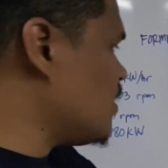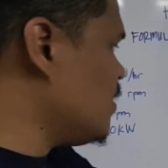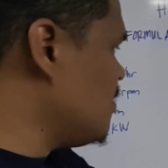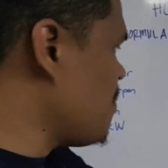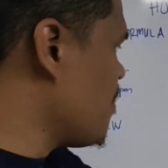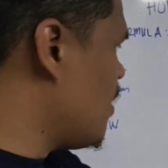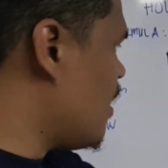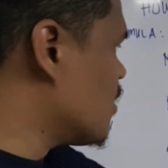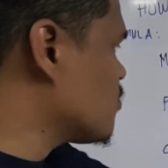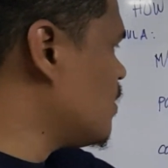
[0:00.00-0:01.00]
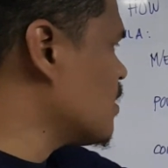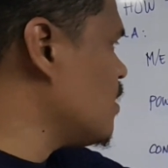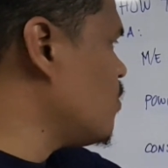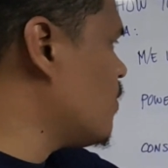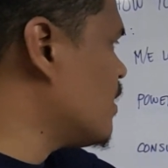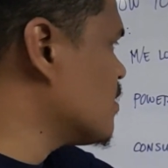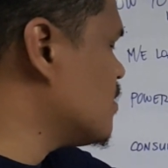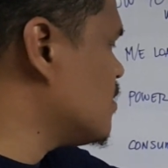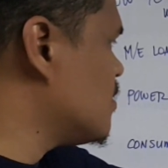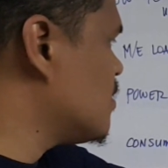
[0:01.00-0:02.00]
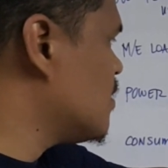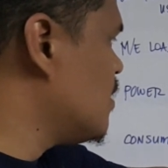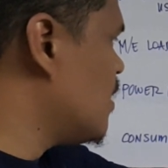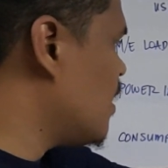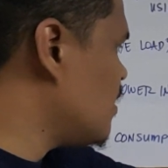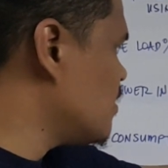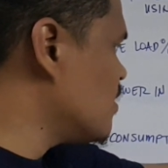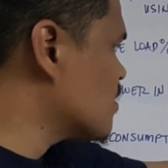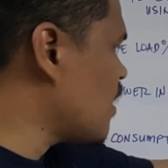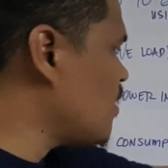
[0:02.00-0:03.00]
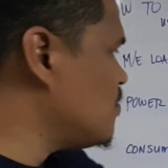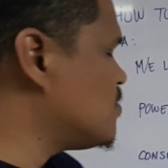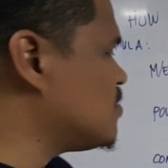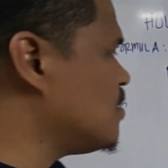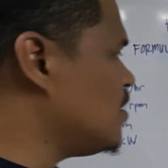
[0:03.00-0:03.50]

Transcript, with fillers: na actual kilowatt and then times